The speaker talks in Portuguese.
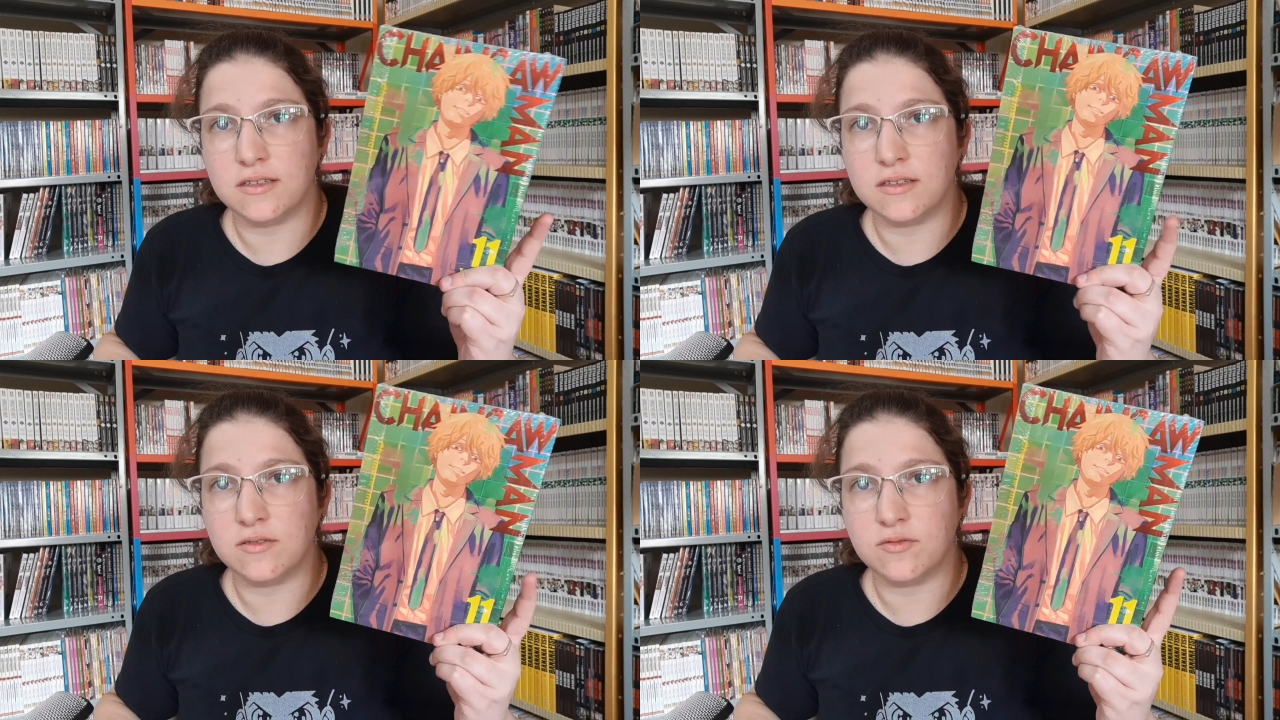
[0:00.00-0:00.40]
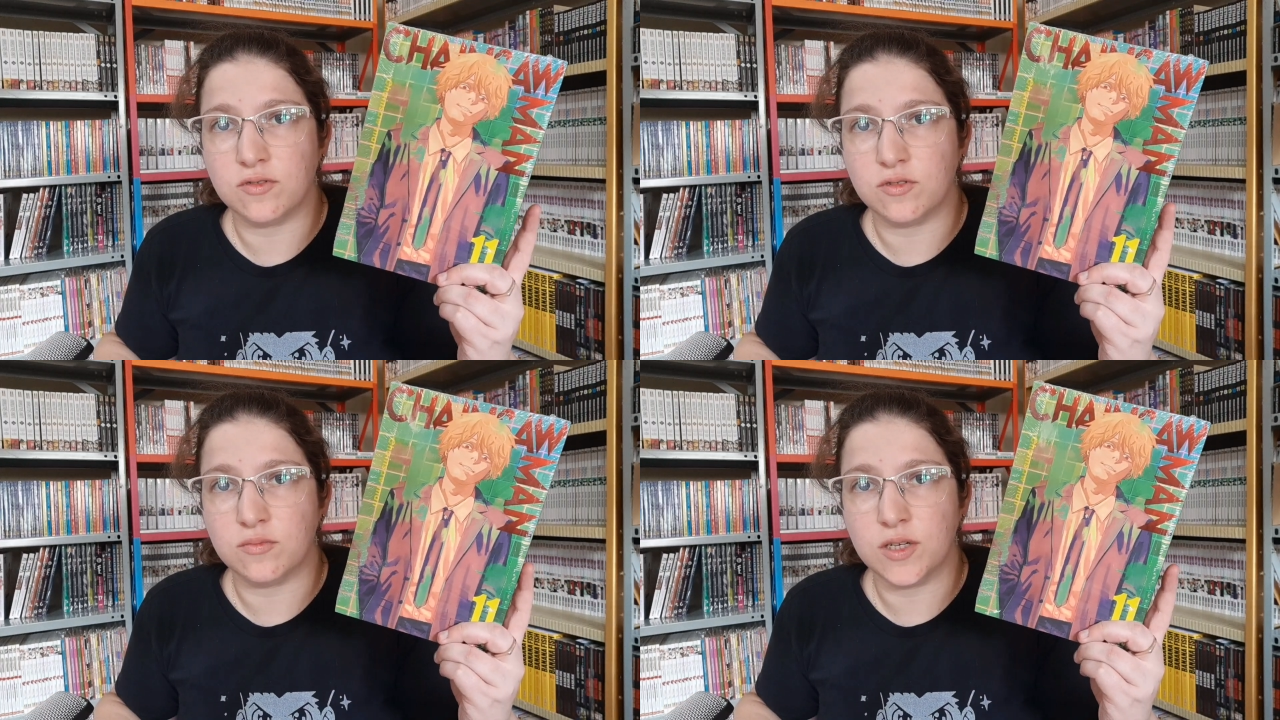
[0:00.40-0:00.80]
então
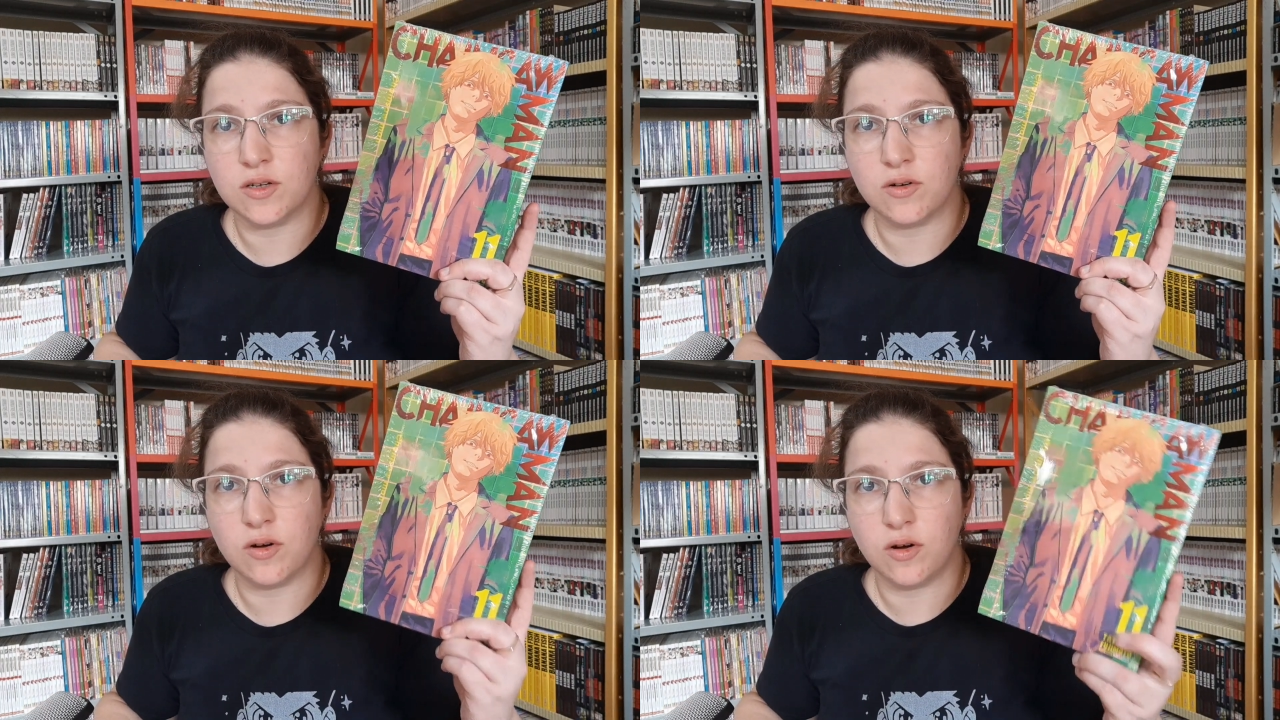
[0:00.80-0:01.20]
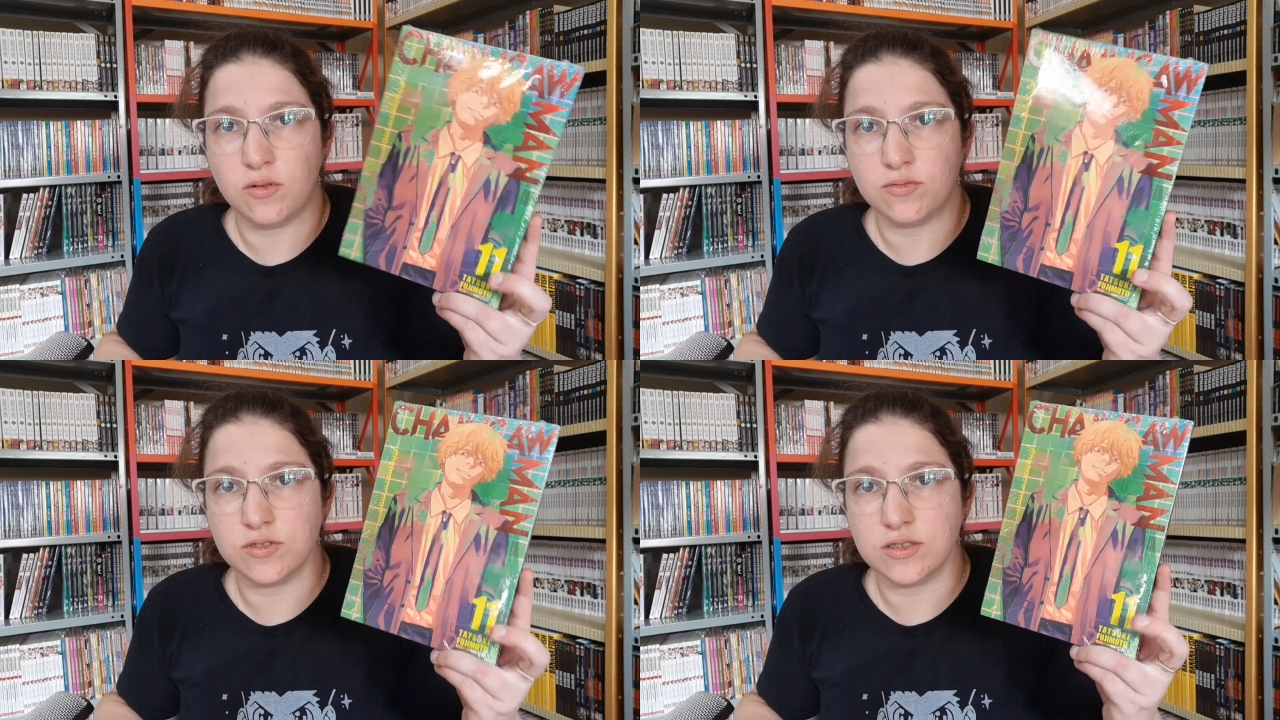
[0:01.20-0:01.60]
volume
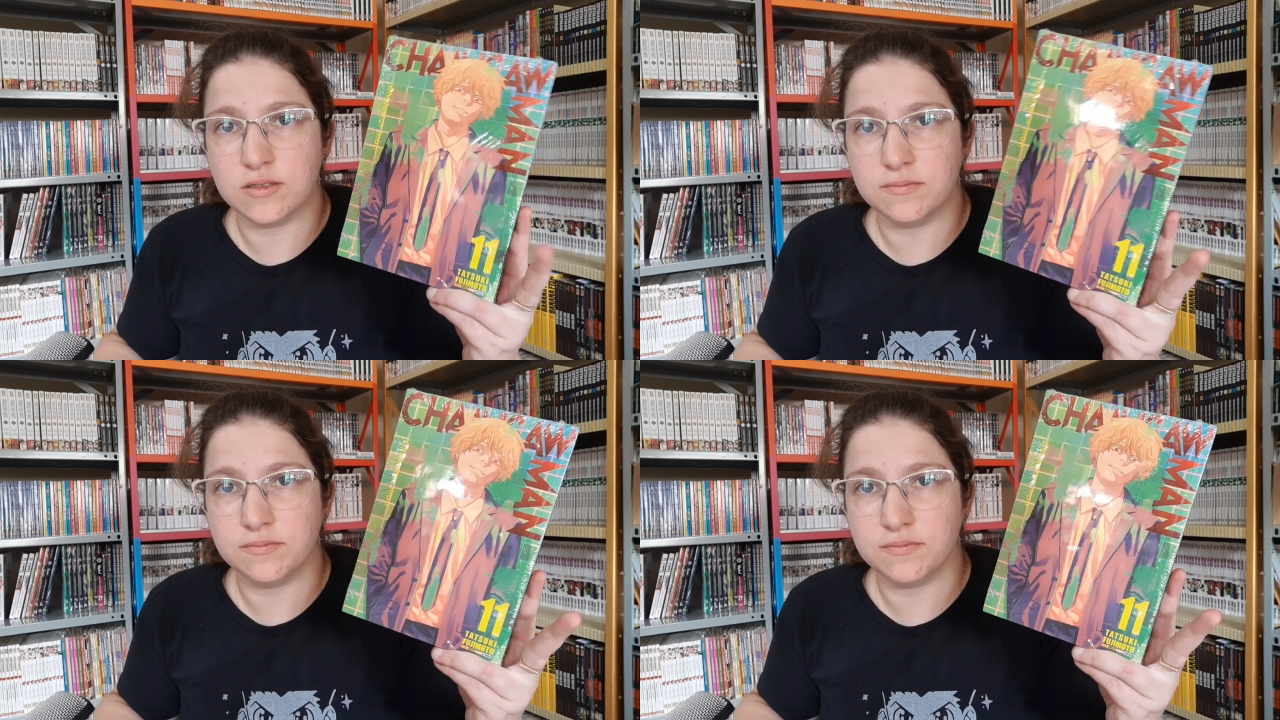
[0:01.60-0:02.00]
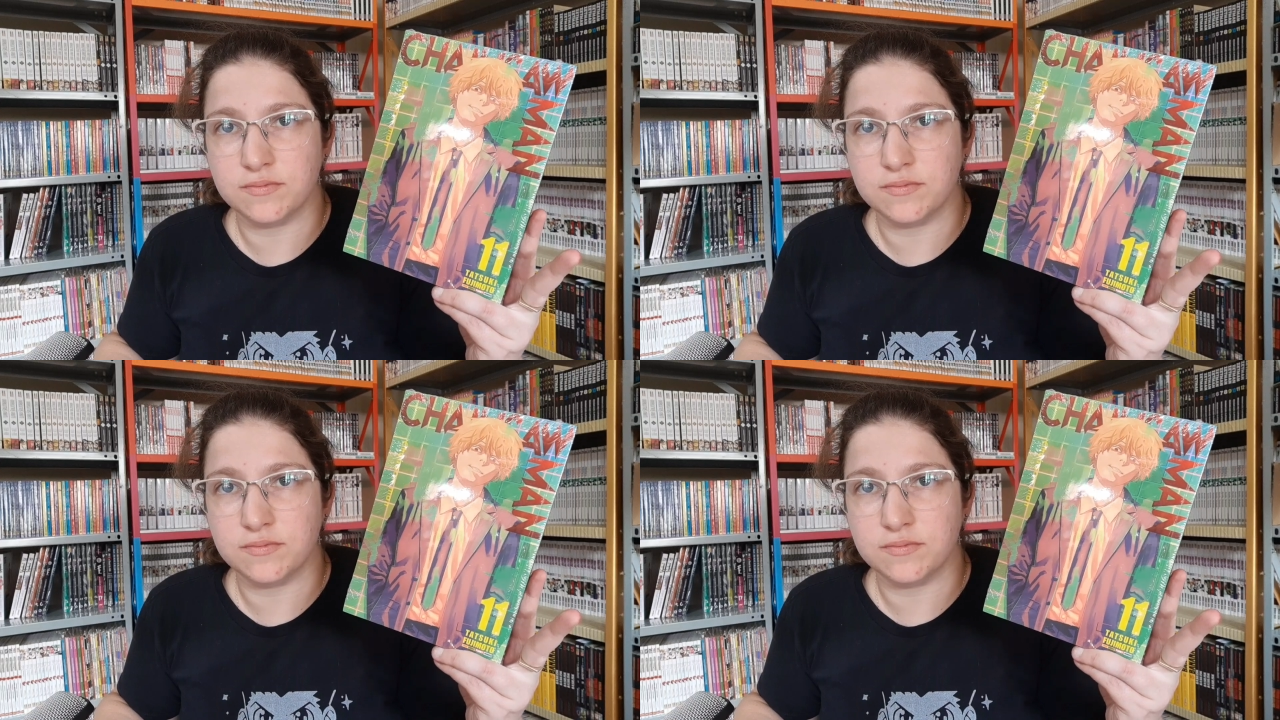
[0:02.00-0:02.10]
11.